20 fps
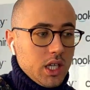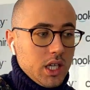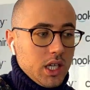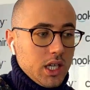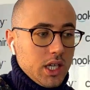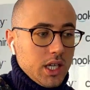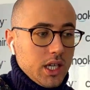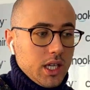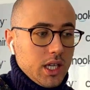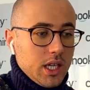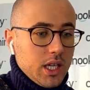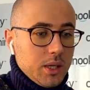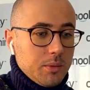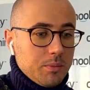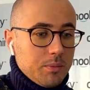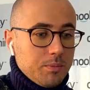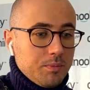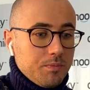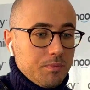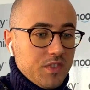E,
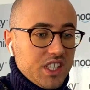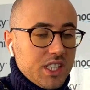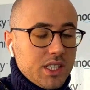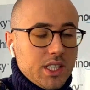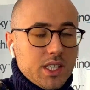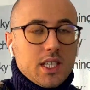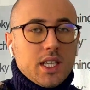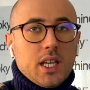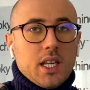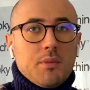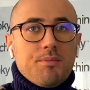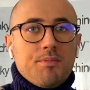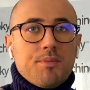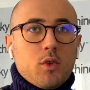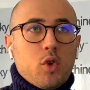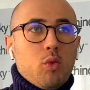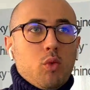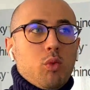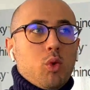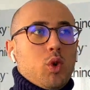ehm, vedete
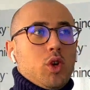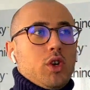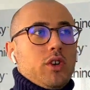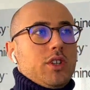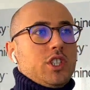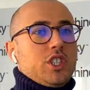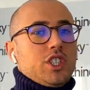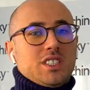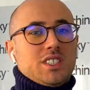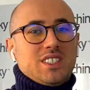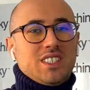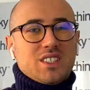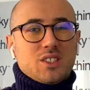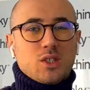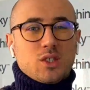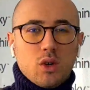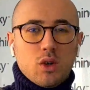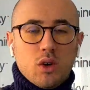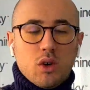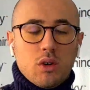che comunque io le
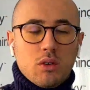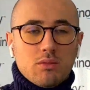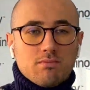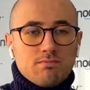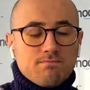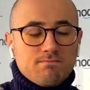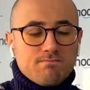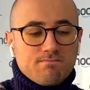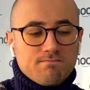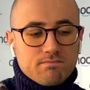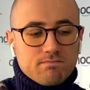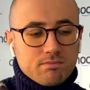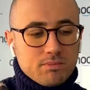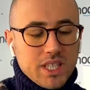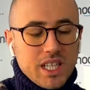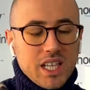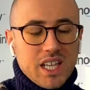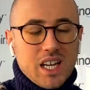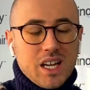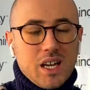gestisco
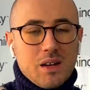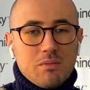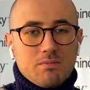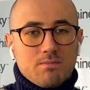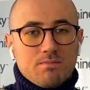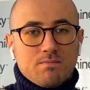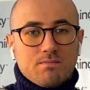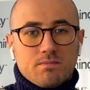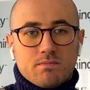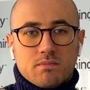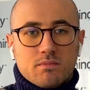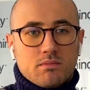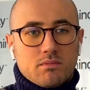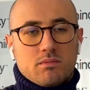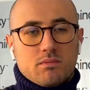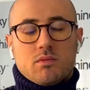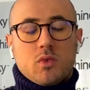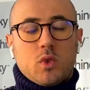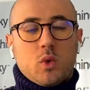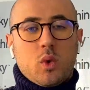in maniera
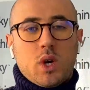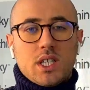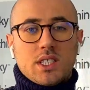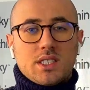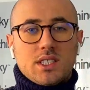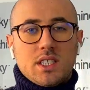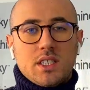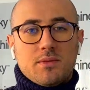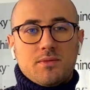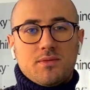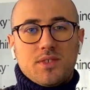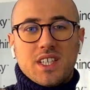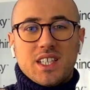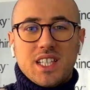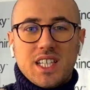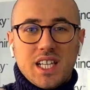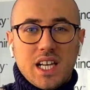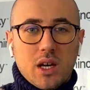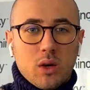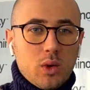quasi
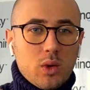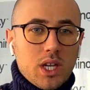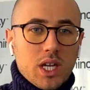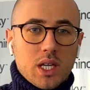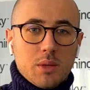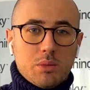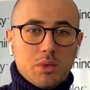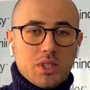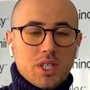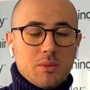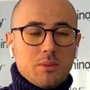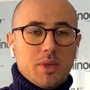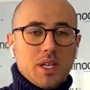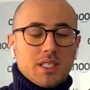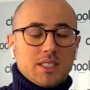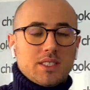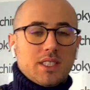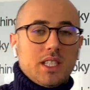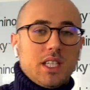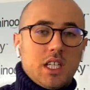fedele a quella che
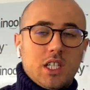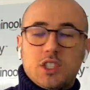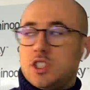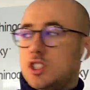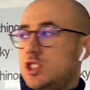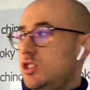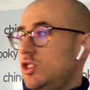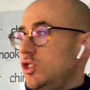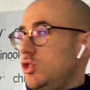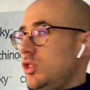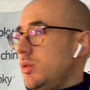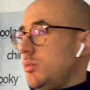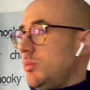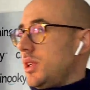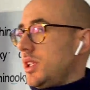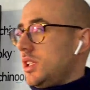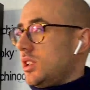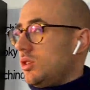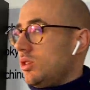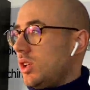potrebbe essere la gestione di un
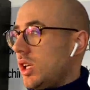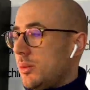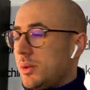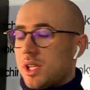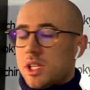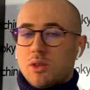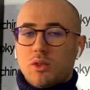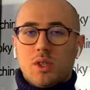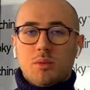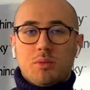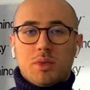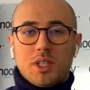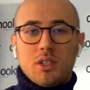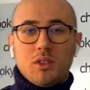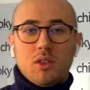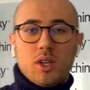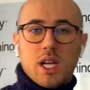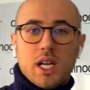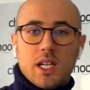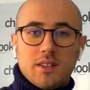imprenditore, perché un
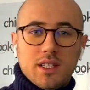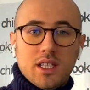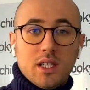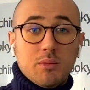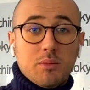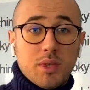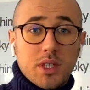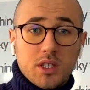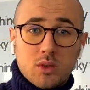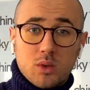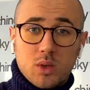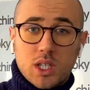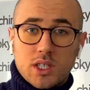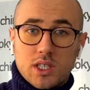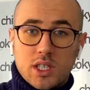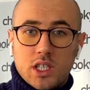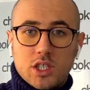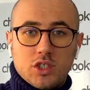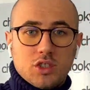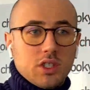imprenditore ha degli impegni
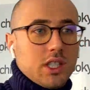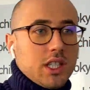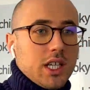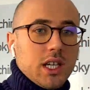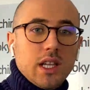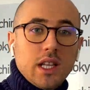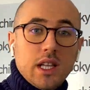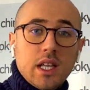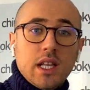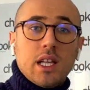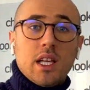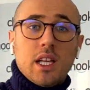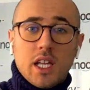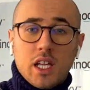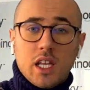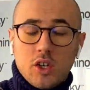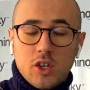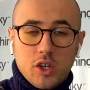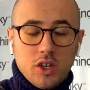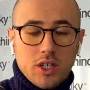durante la giornata,
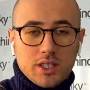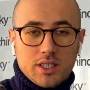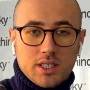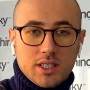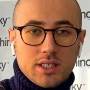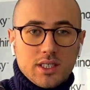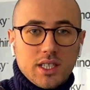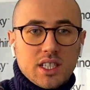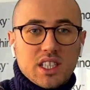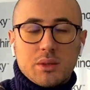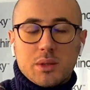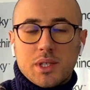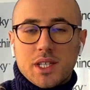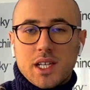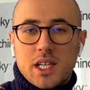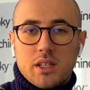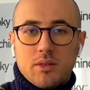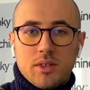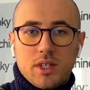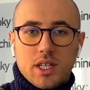io ne ho altrettanti
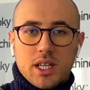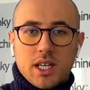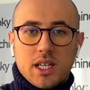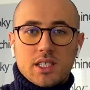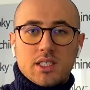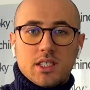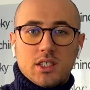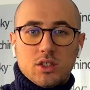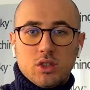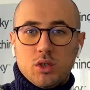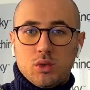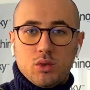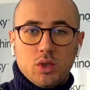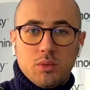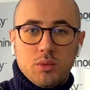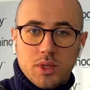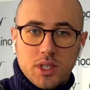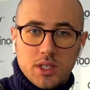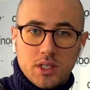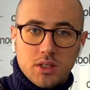perché alla fine ragazzi sono
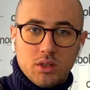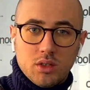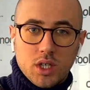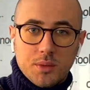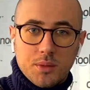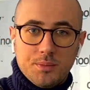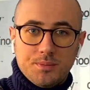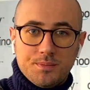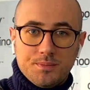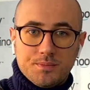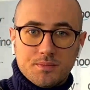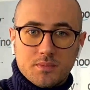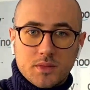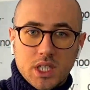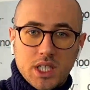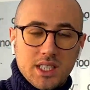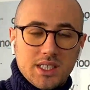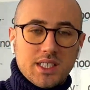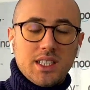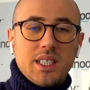un imprenditore.
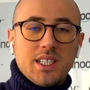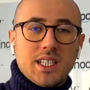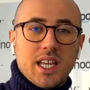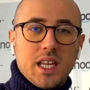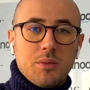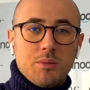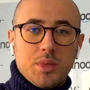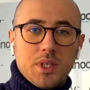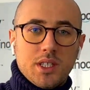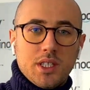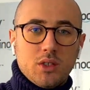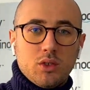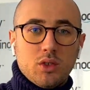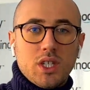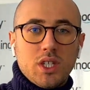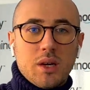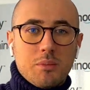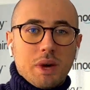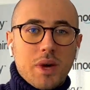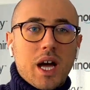Il trading è
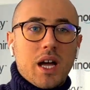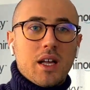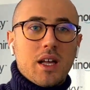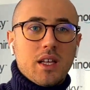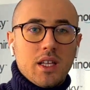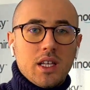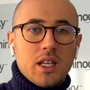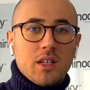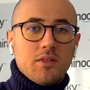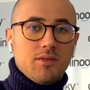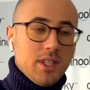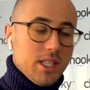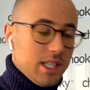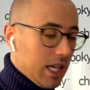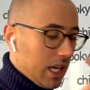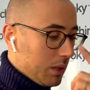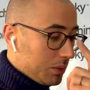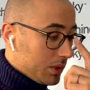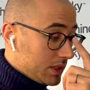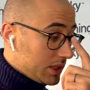imprenditoria, ma
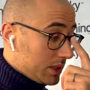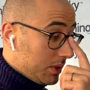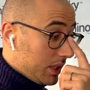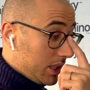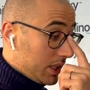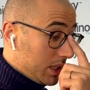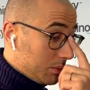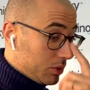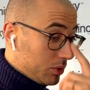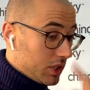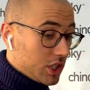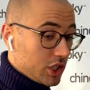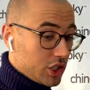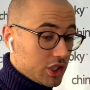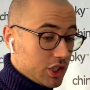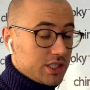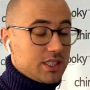vi dà la possibilità di poter